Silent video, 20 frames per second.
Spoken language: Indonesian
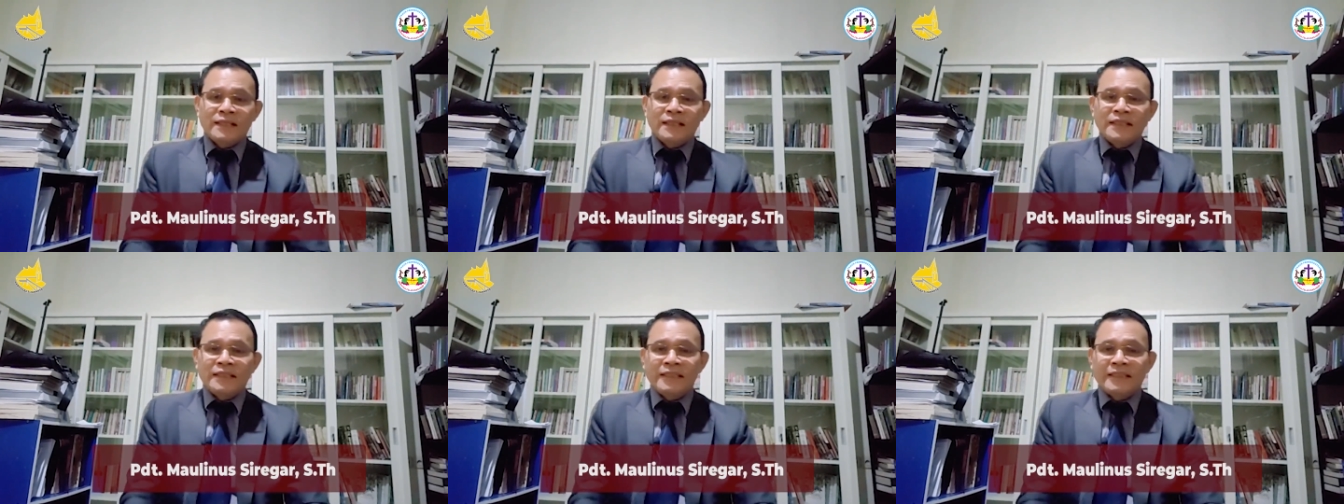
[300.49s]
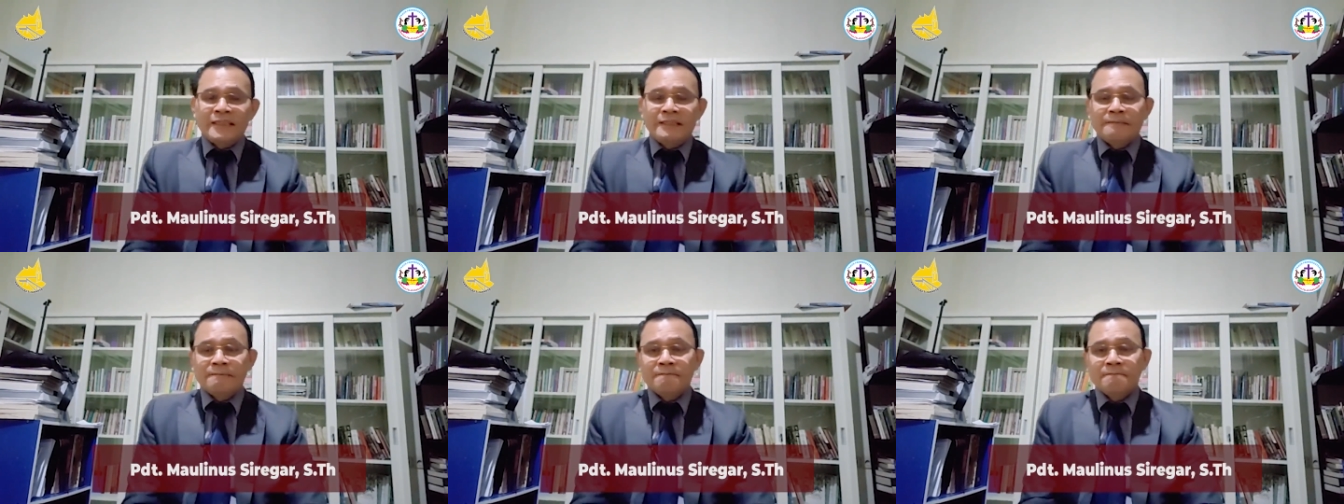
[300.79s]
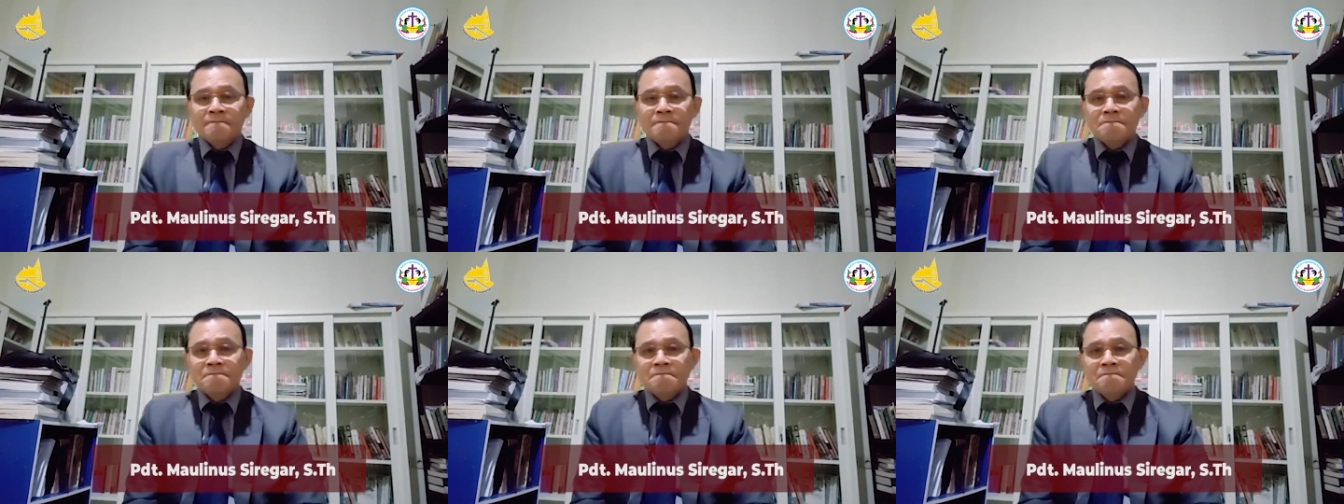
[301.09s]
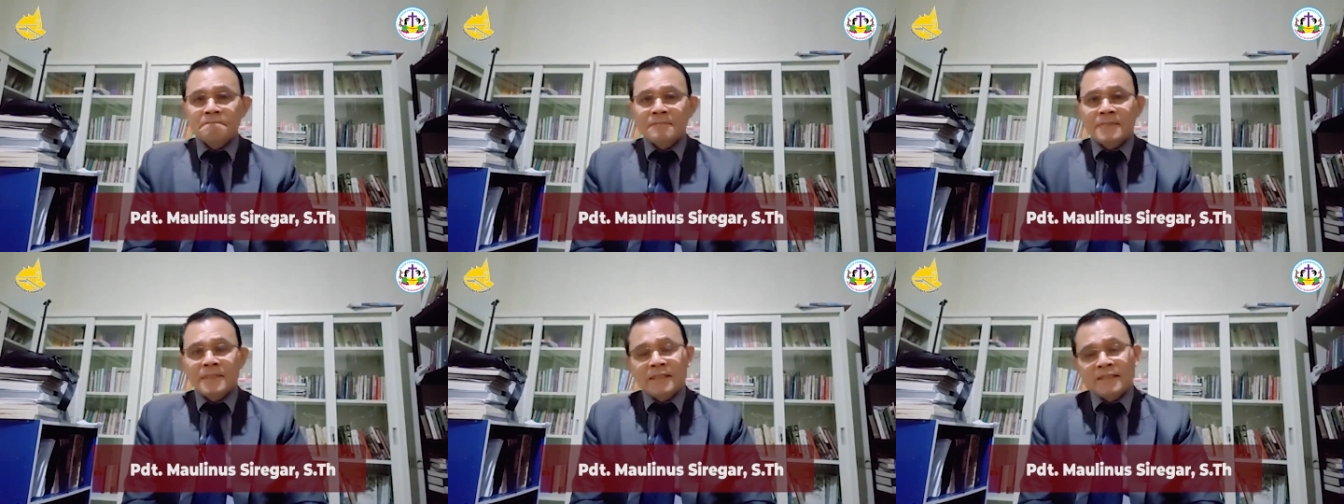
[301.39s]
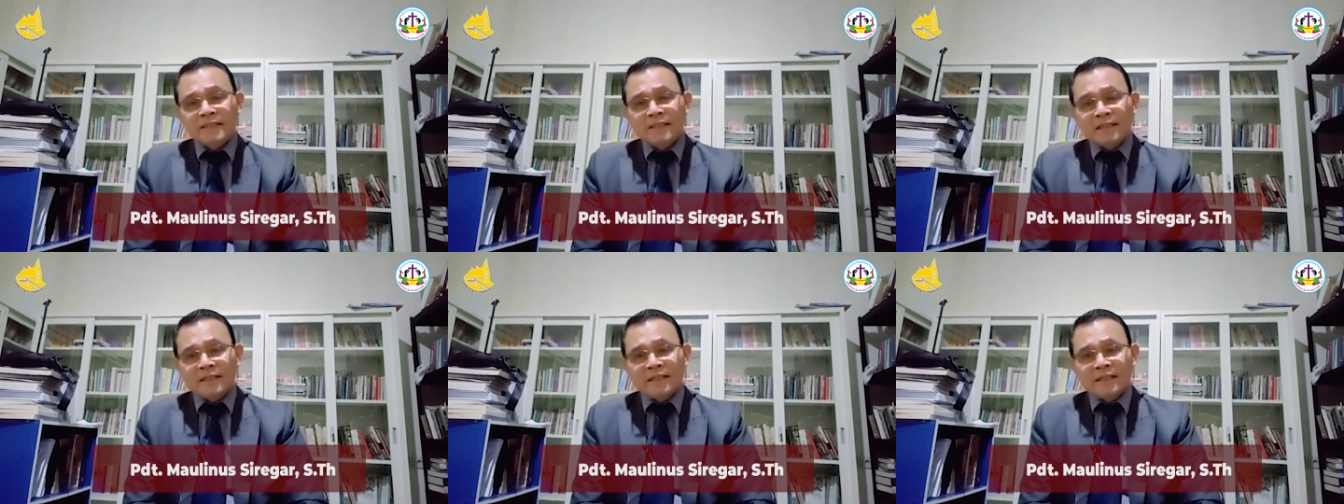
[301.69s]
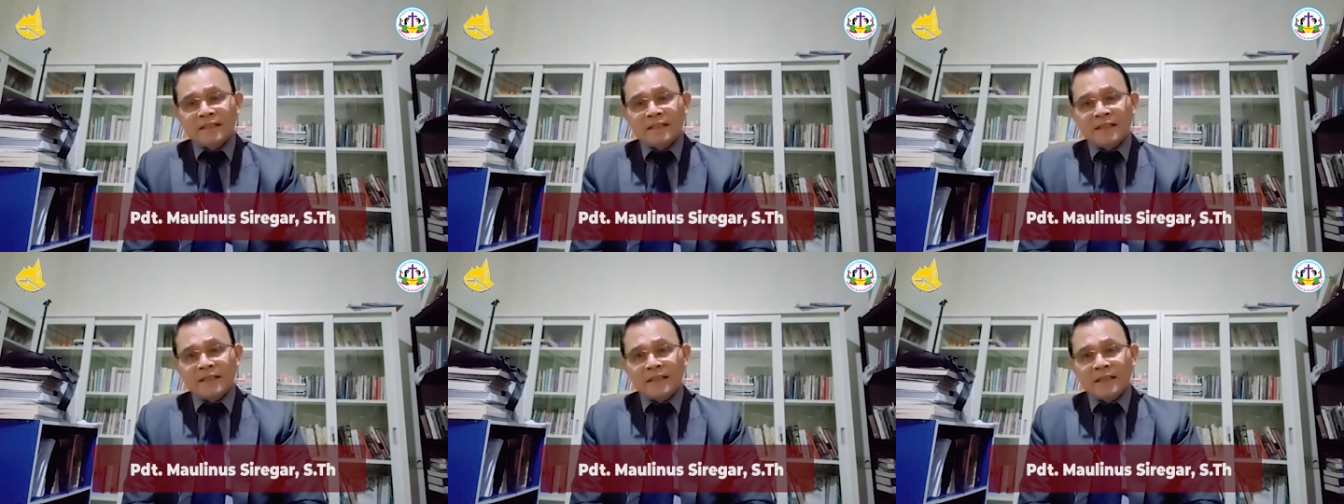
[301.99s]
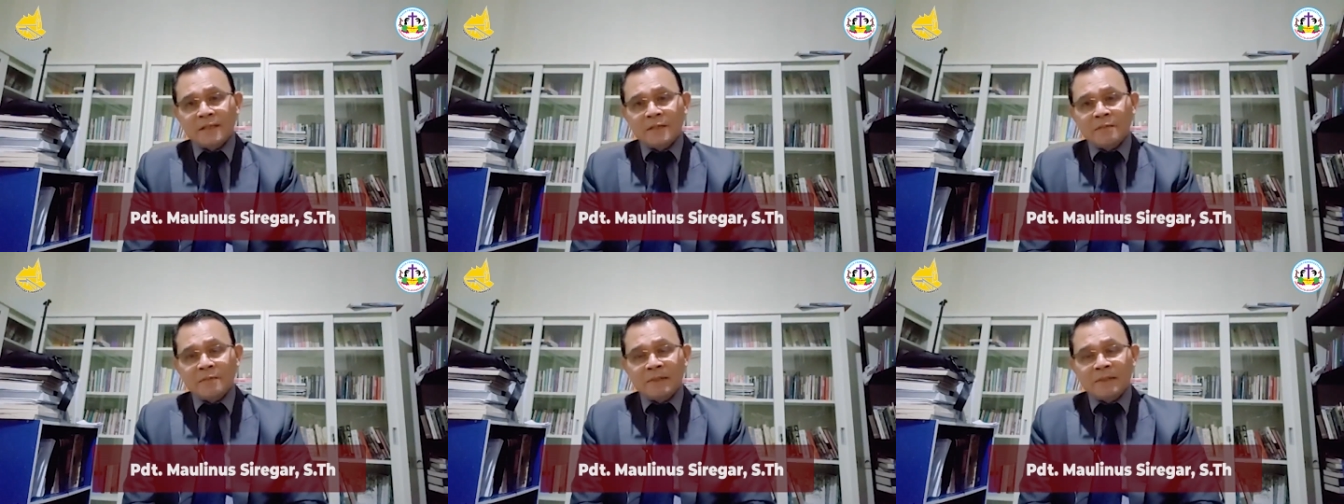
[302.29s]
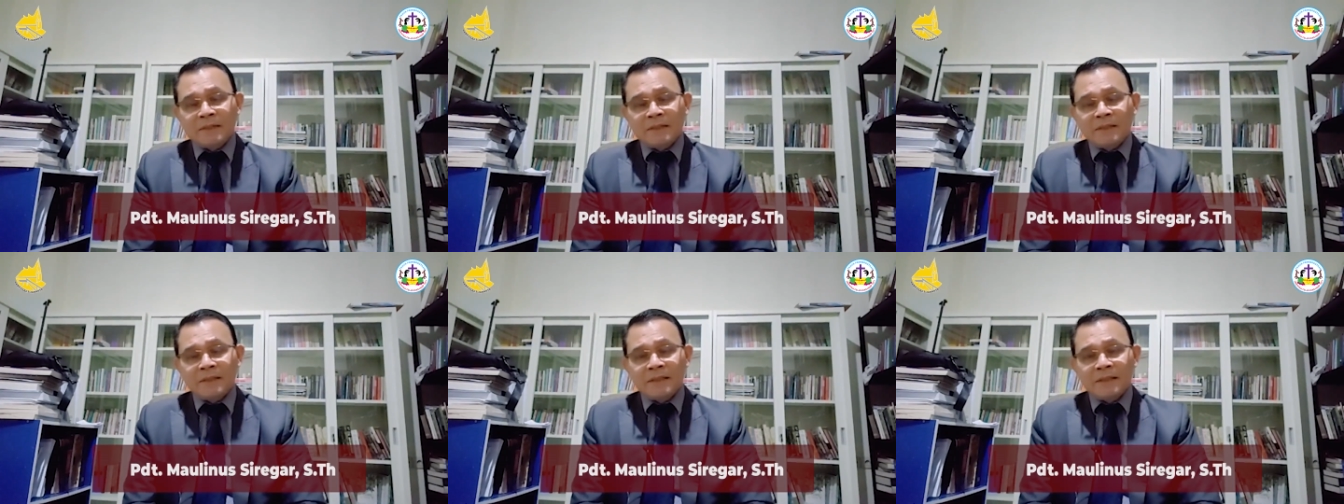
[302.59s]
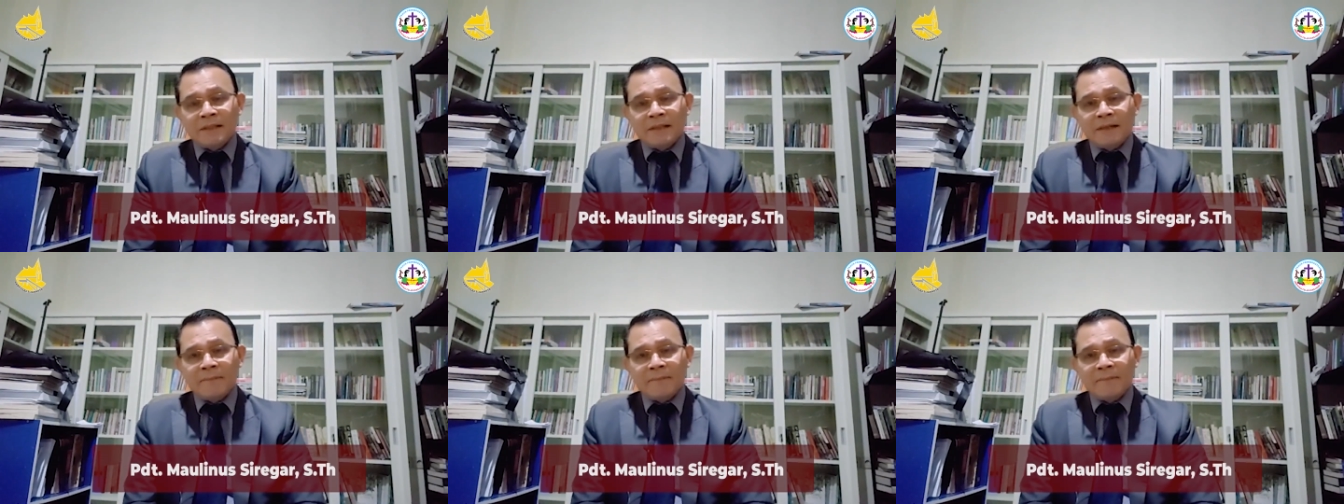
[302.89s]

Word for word: ini di tengah-tengah kehidupan kita.